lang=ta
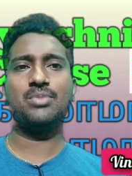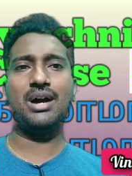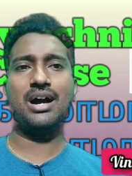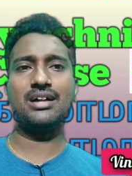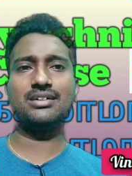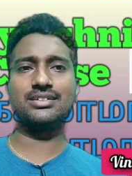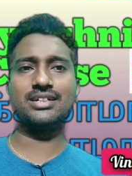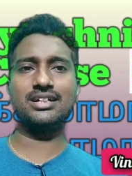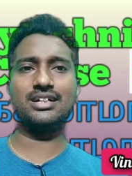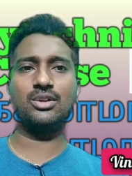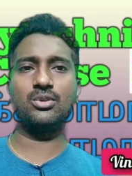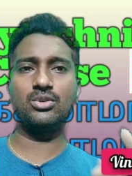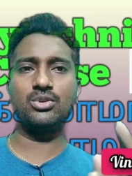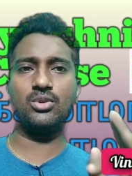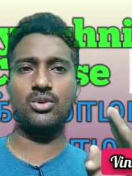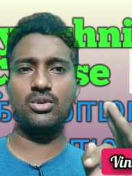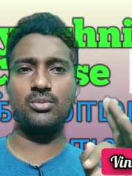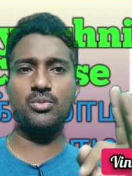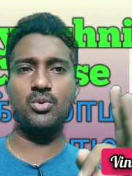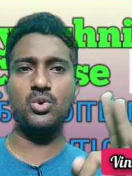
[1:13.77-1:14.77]
பாலிடெக்னிக்
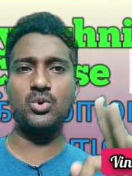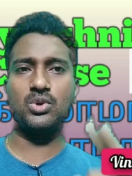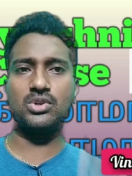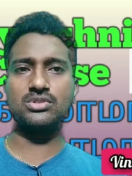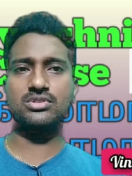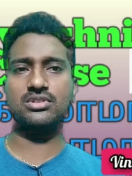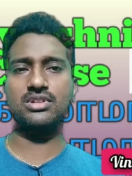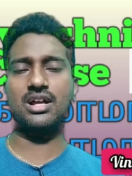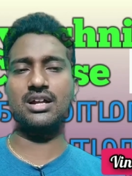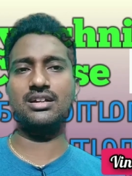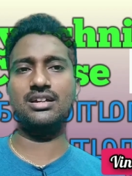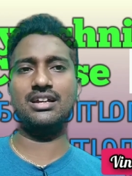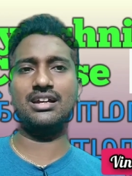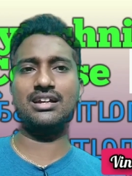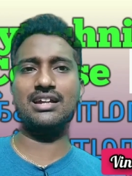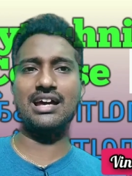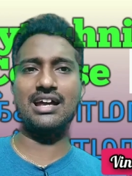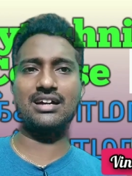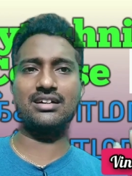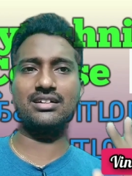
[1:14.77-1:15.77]
வந்து உங்களுக்கு மூணு வருஷம் தான்
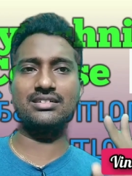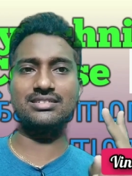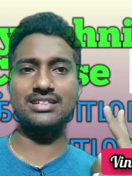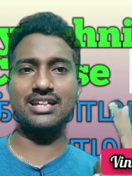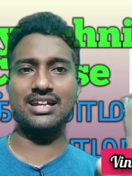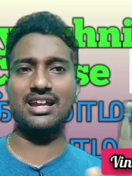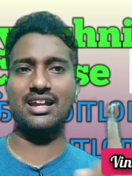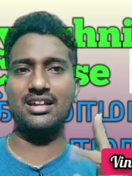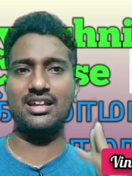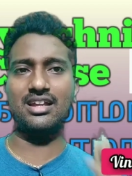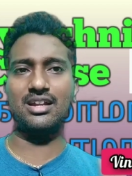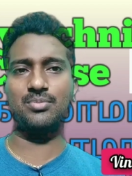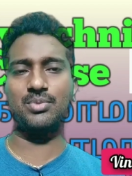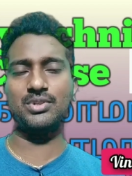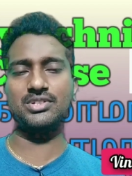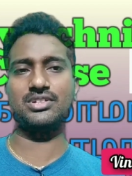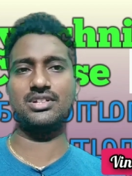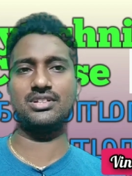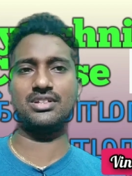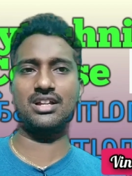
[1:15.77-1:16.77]
நீங்கள் டேரெக்டாக செகண்ட் இயர்
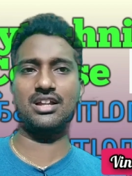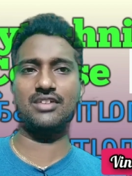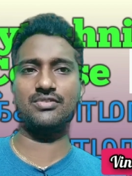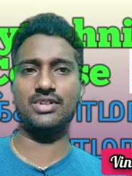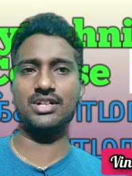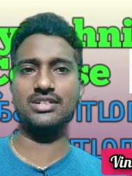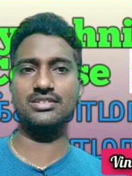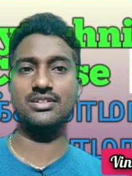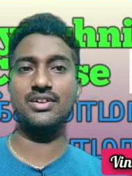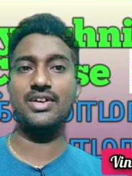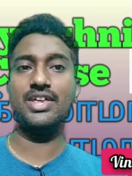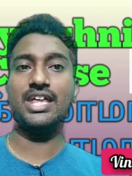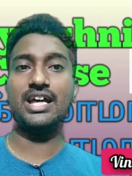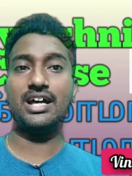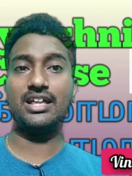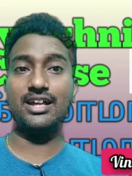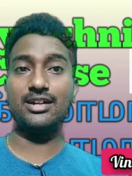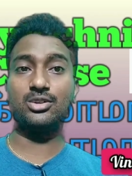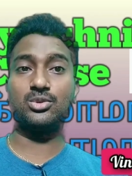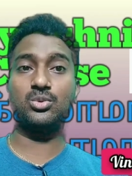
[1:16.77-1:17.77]
போய் சேர்ந்துடலாம் ஃப்ரெண்ட்ஸ்
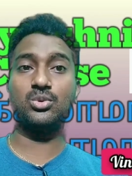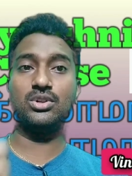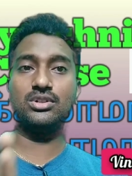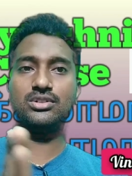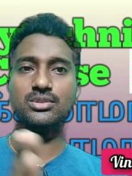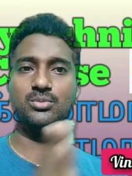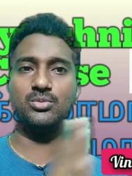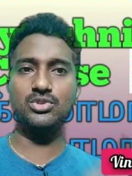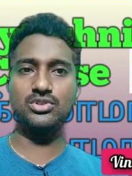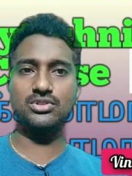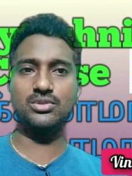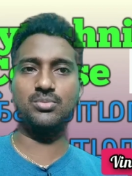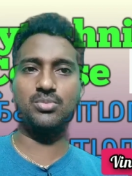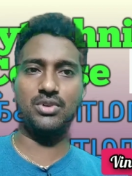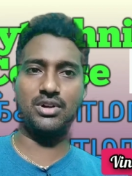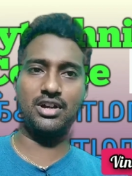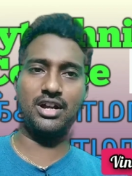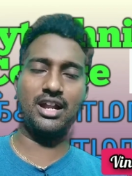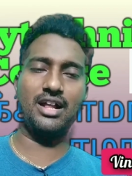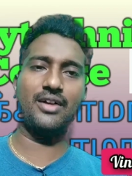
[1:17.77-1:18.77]
அதாவது டுவெல்த்து
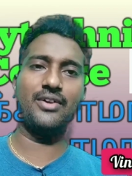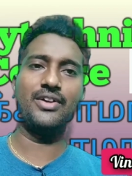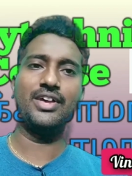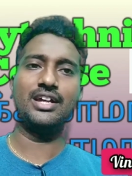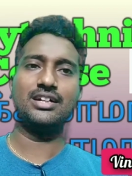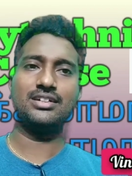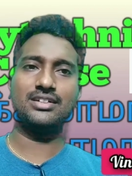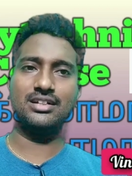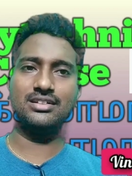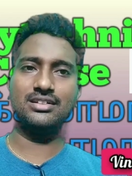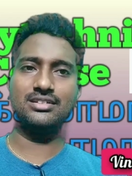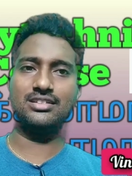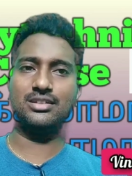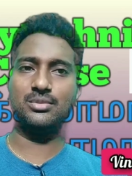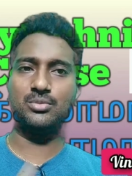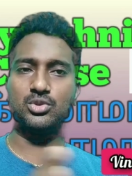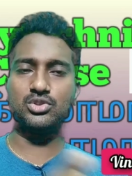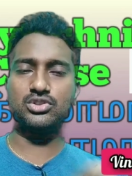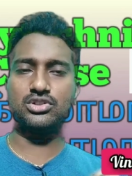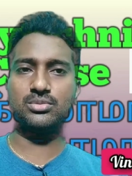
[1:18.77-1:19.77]
முடிச்சுட்டு போனீங்கன்னா
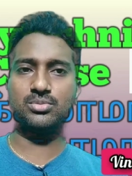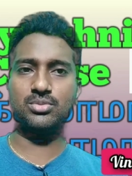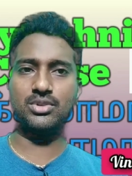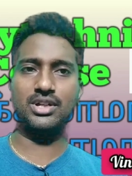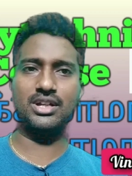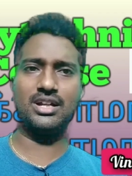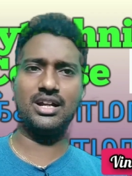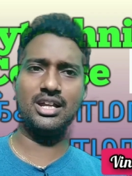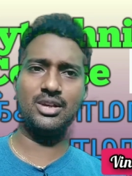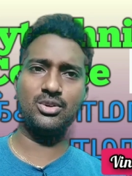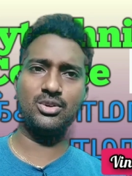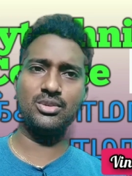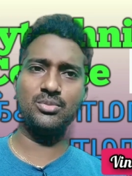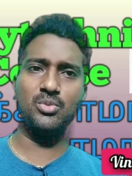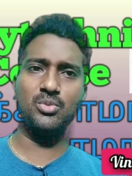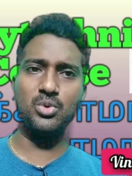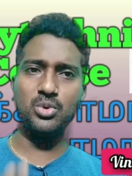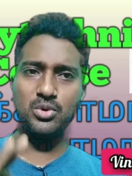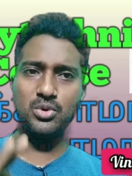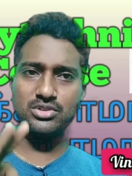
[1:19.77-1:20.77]
டென்த்து முடிச்சுட்டு போனீங்கன்னா நீங்கள்
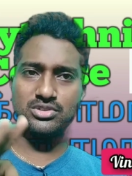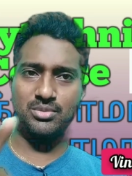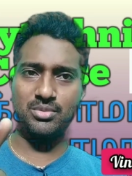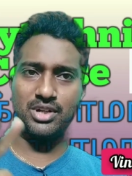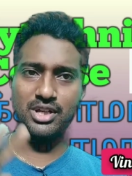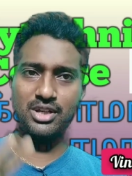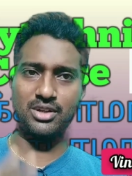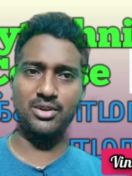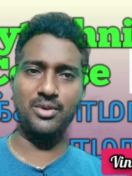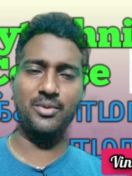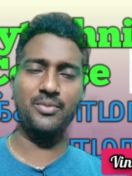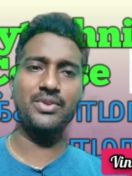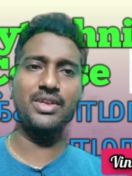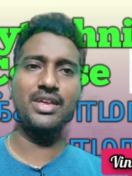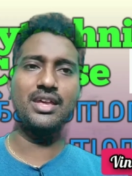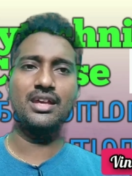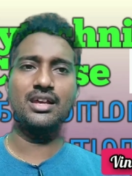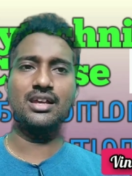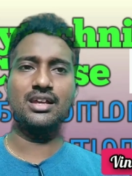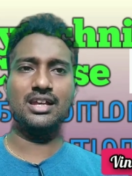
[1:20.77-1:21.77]
வந்து மூணு வருஷம் படிக்கணும்
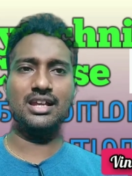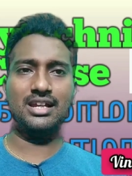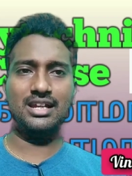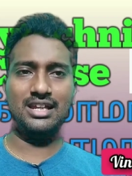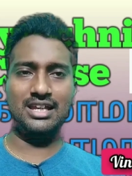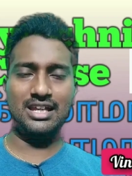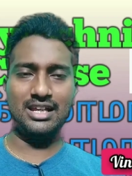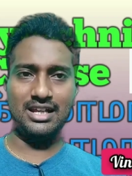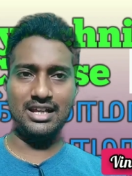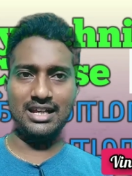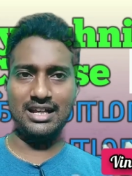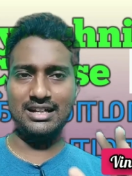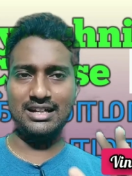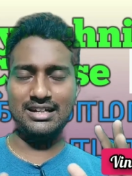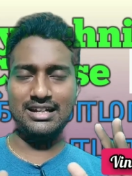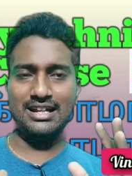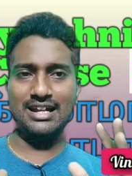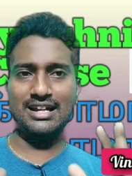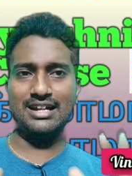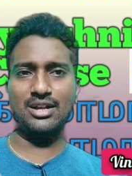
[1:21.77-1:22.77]
நீங்கள்
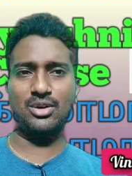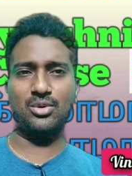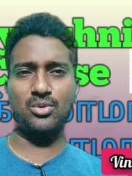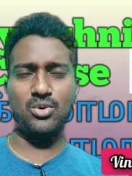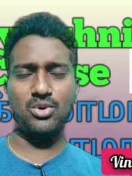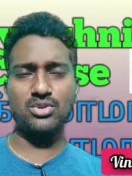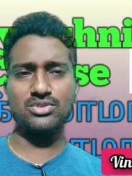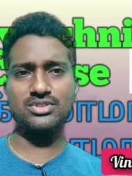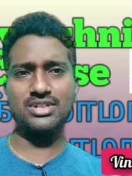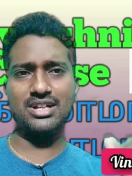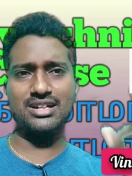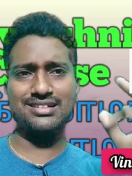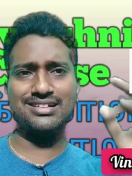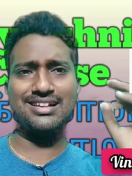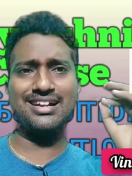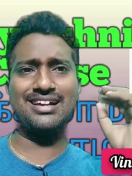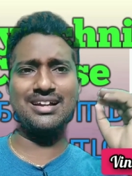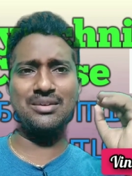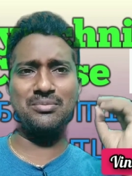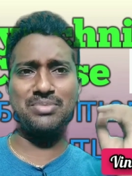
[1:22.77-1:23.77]
என்னென்ன கோர்ஸ்
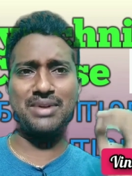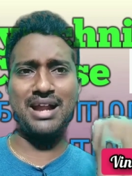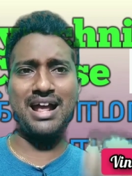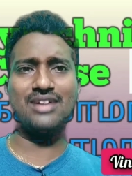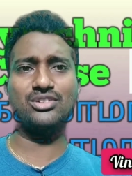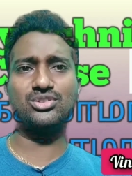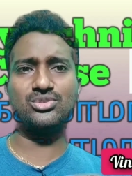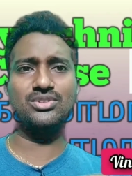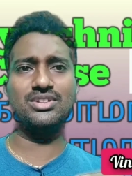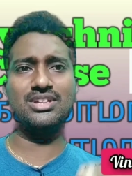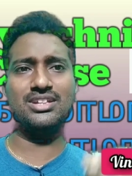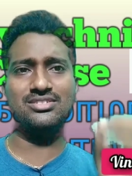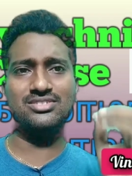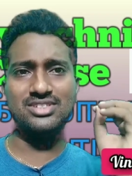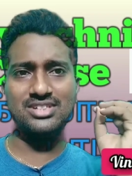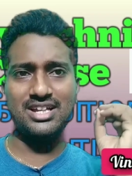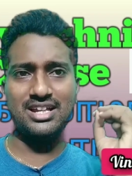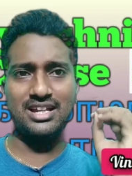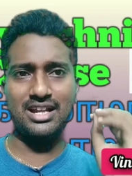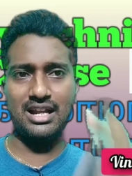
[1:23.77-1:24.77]
என்னென்ன பிரான்ச் வந்து
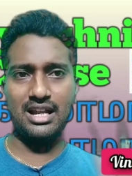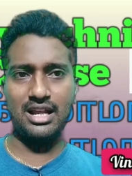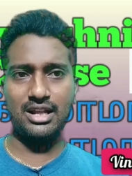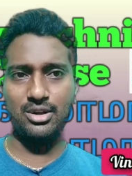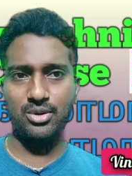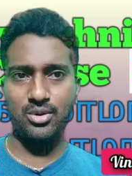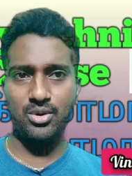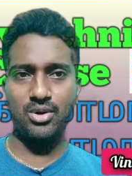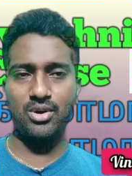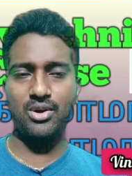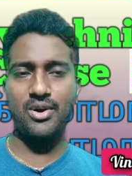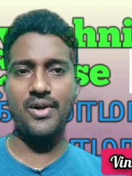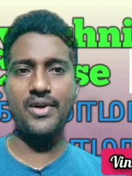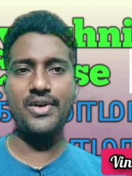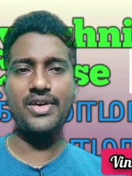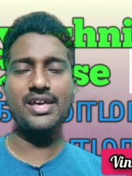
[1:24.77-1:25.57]
இன்ஜினியரிங்கில் இருக்கோ